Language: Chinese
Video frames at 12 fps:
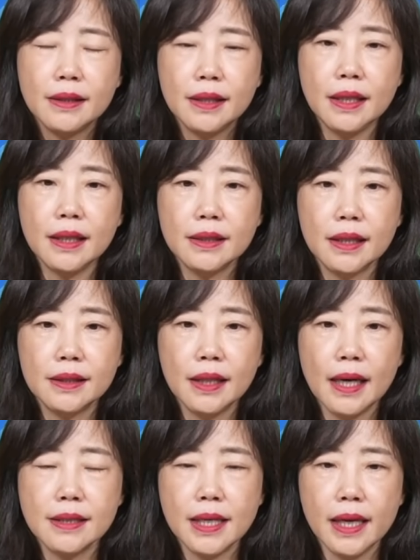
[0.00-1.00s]
第一个呢，
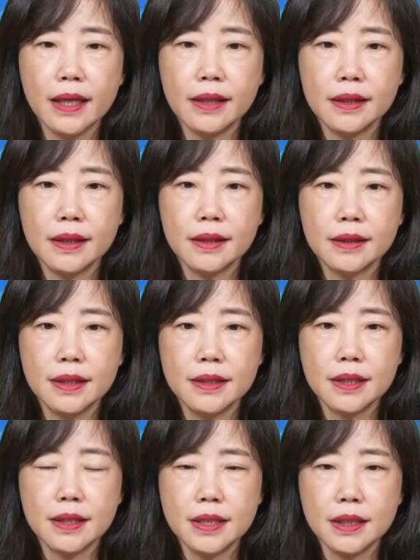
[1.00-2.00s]
他在呃
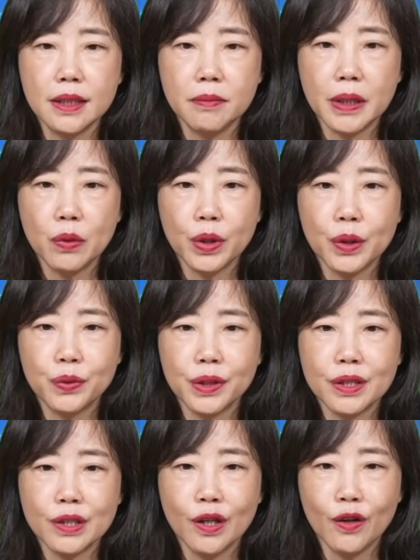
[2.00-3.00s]
跟这个习近平会晤
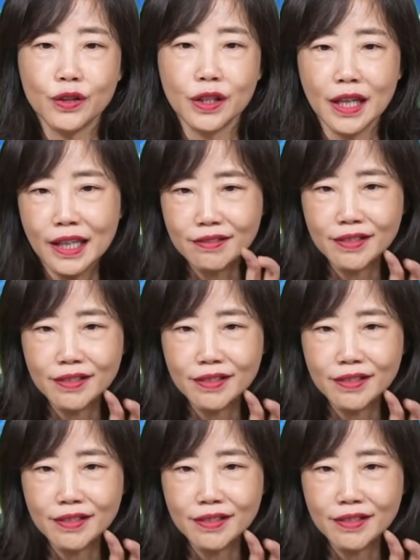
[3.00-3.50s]
的时候呢，